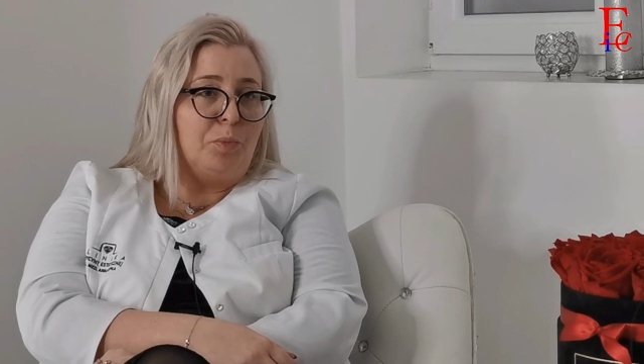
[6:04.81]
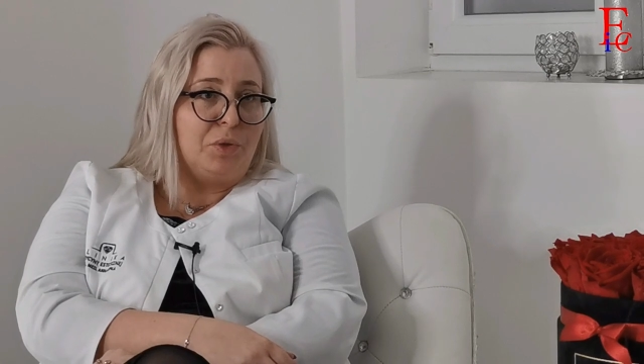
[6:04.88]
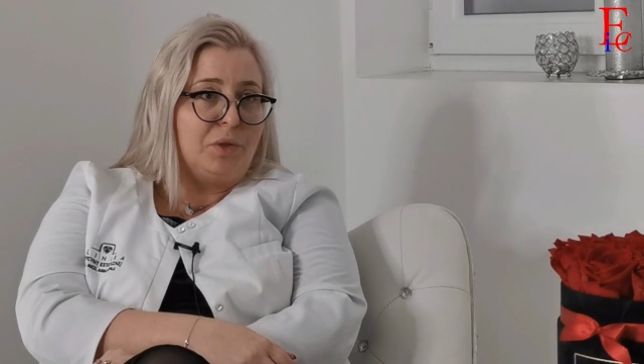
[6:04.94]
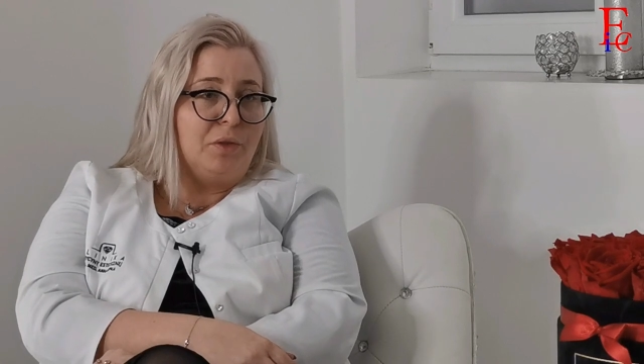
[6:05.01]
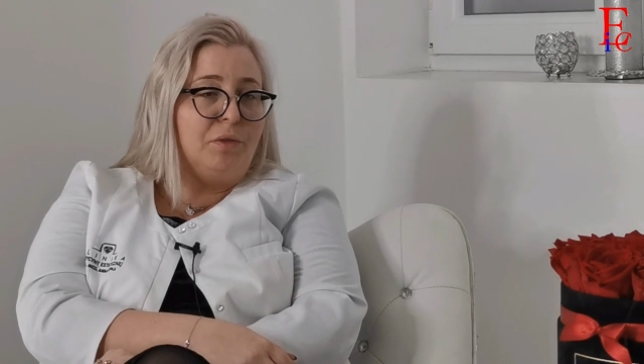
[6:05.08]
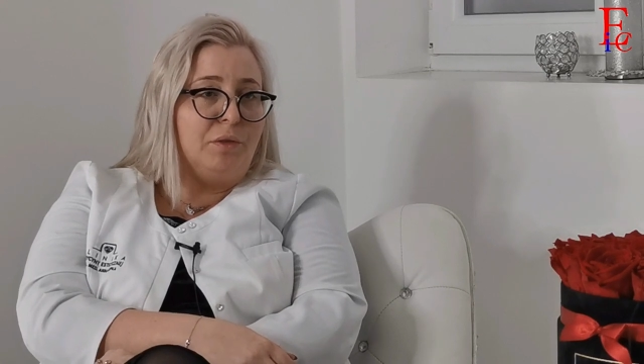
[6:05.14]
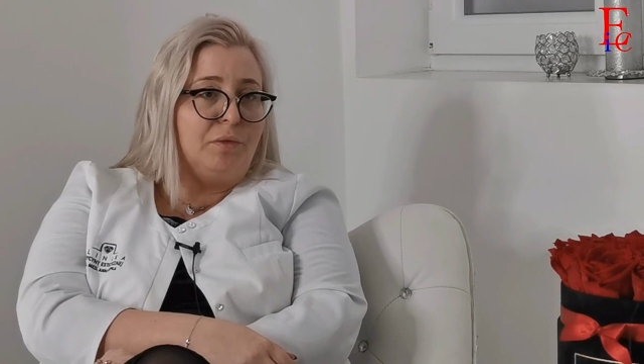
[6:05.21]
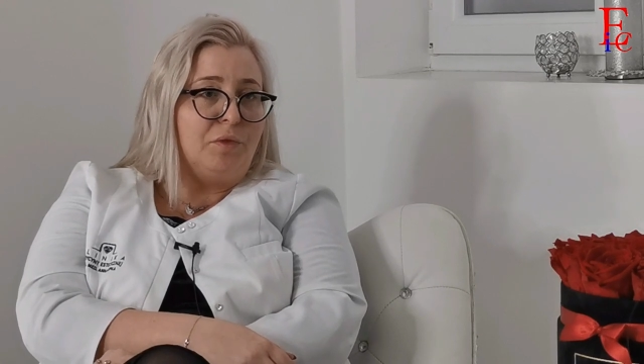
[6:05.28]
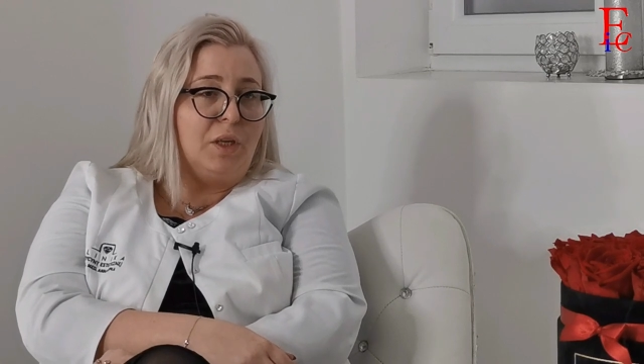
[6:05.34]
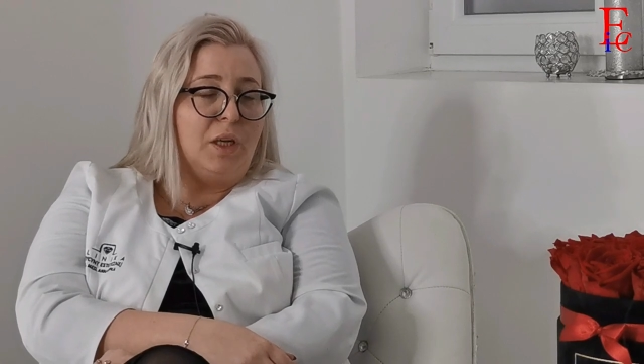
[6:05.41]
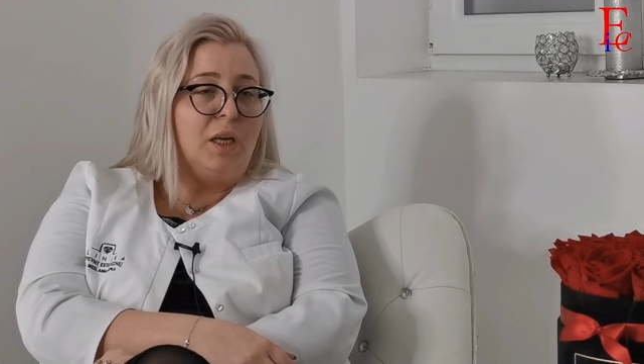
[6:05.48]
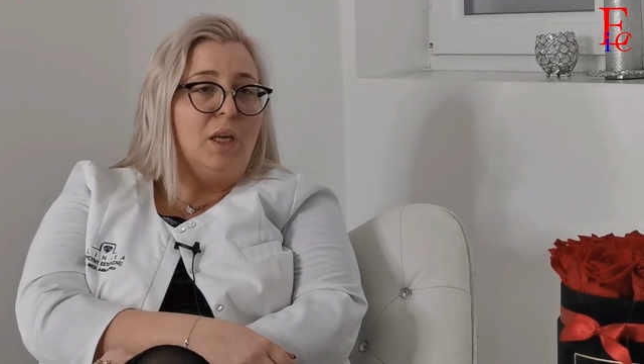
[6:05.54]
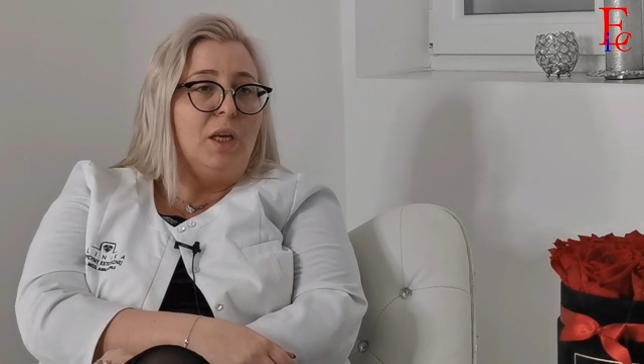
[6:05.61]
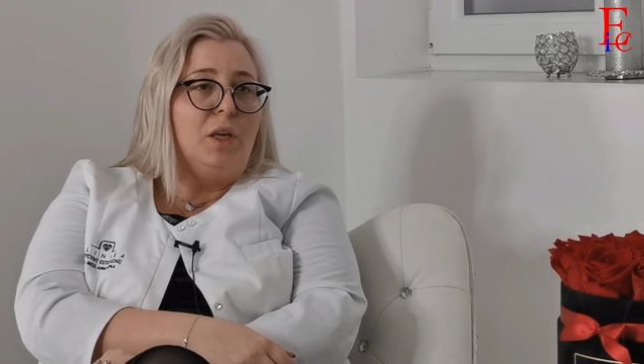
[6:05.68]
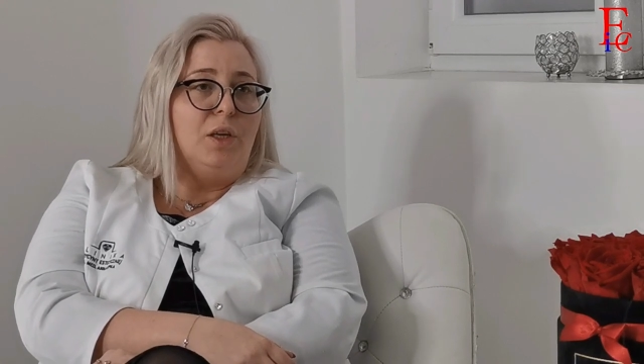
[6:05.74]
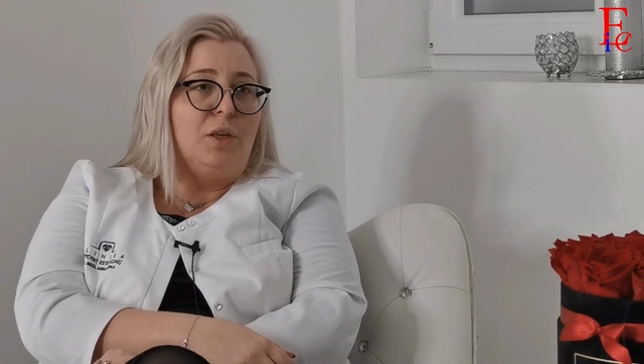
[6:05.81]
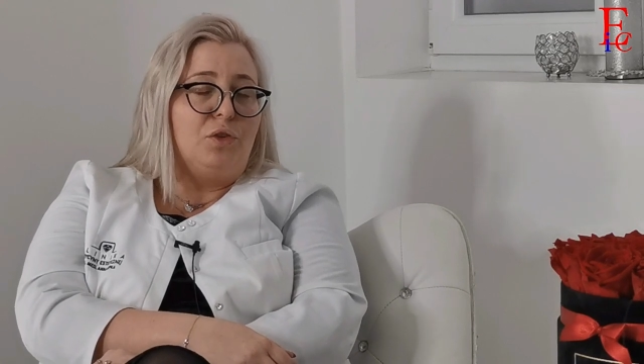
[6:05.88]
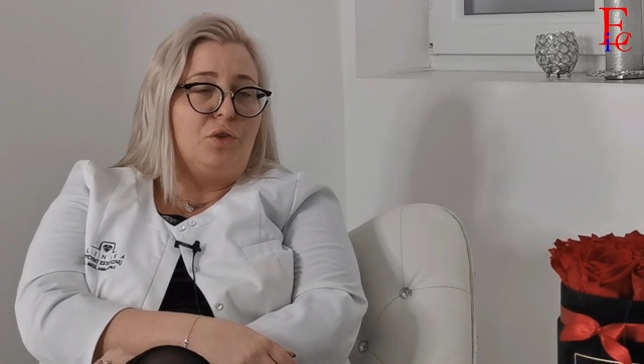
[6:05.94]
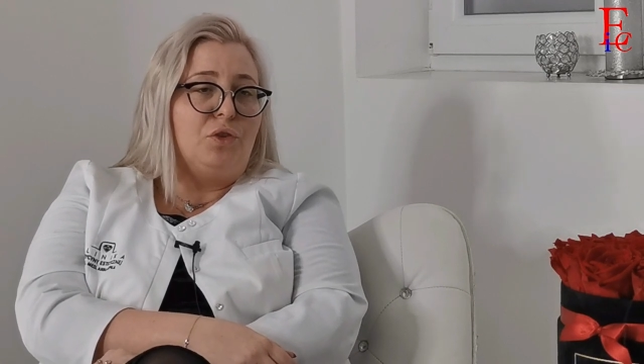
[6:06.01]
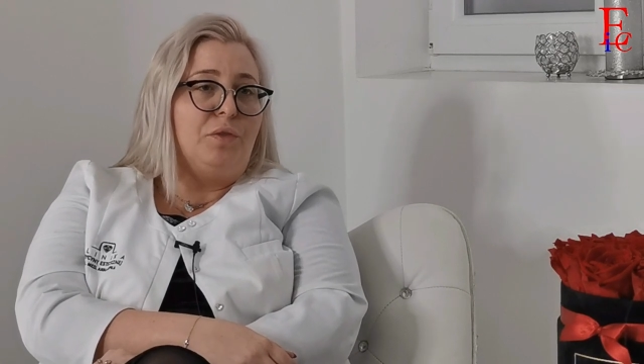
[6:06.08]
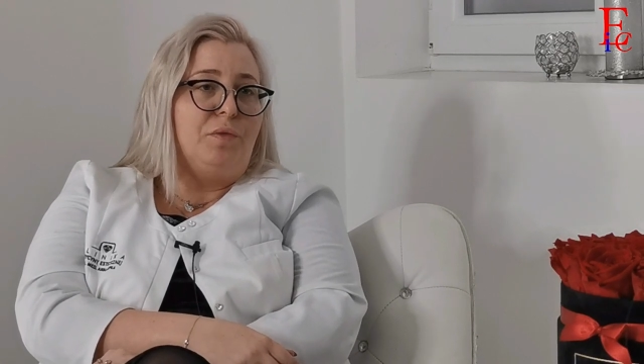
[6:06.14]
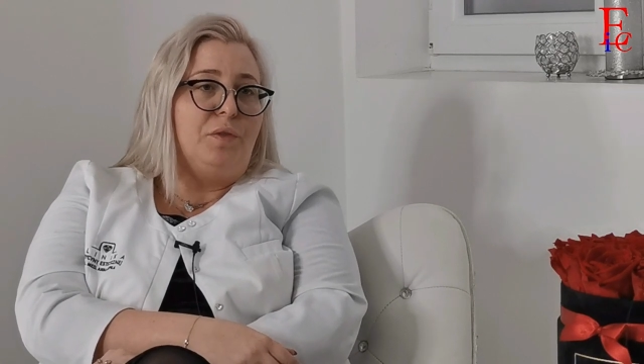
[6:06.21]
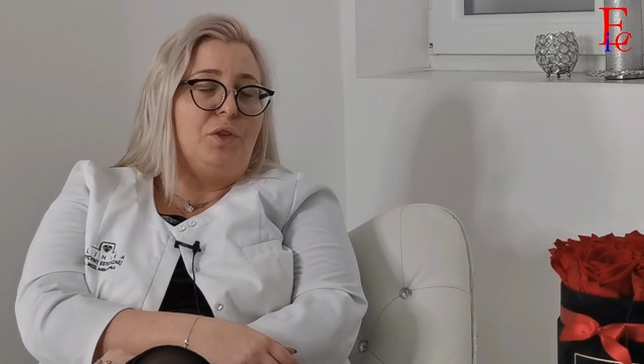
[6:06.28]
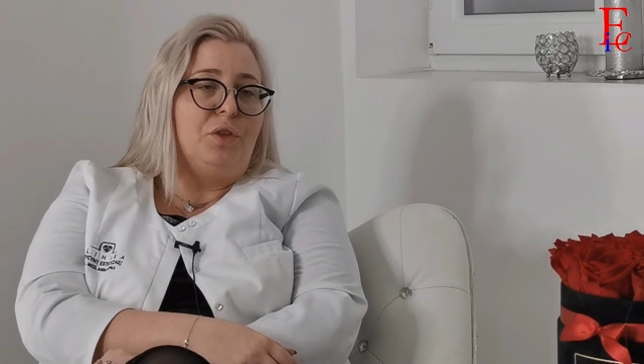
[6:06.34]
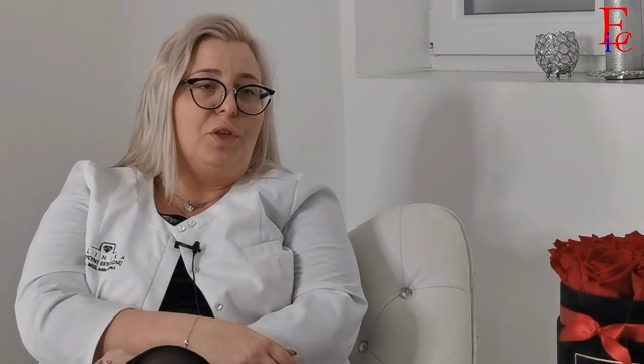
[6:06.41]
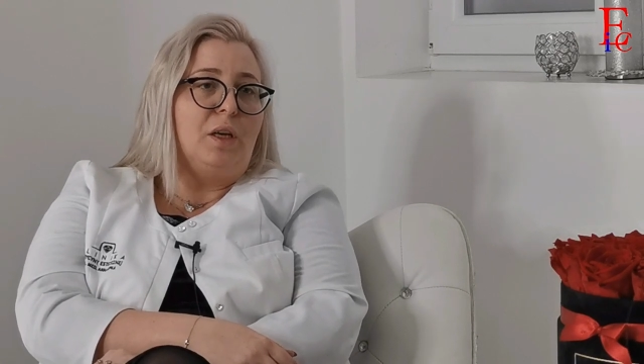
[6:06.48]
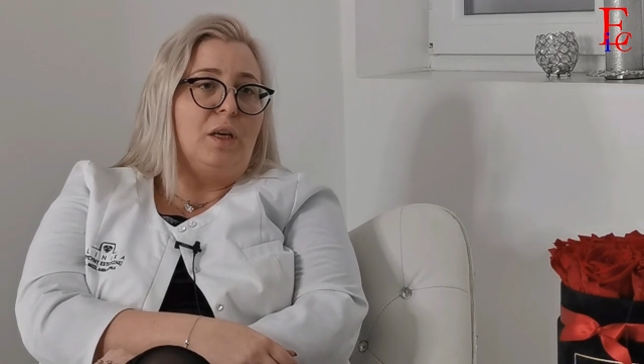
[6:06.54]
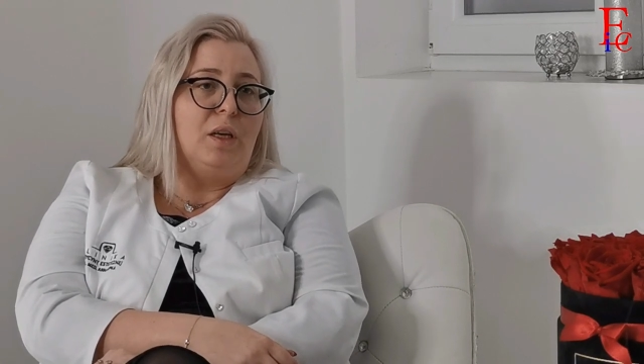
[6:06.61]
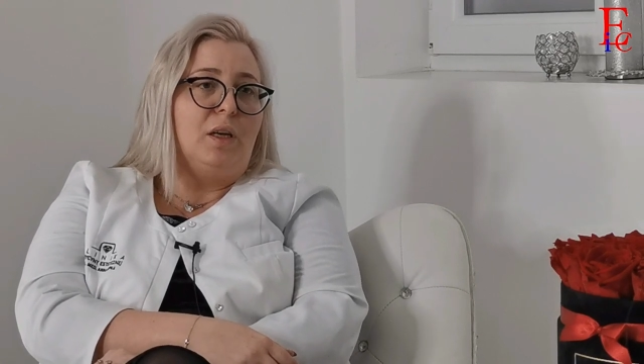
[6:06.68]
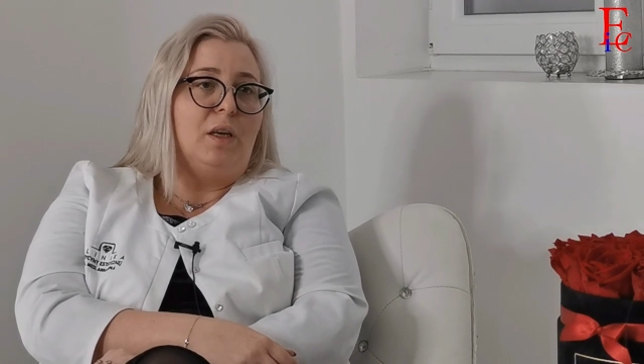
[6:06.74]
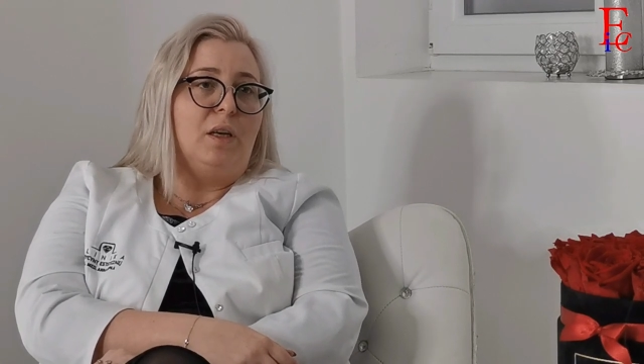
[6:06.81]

pozytywnie i rzeczywiście